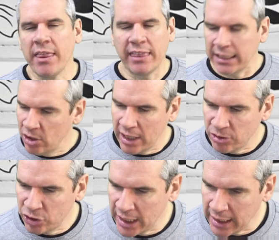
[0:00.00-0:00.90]
Thank you
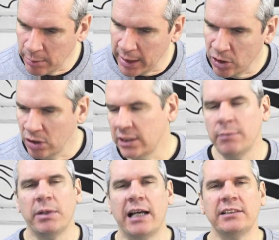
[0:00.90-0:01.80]
guys for checking out my
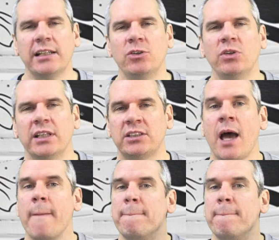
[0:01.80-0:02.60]
content. But as I do this,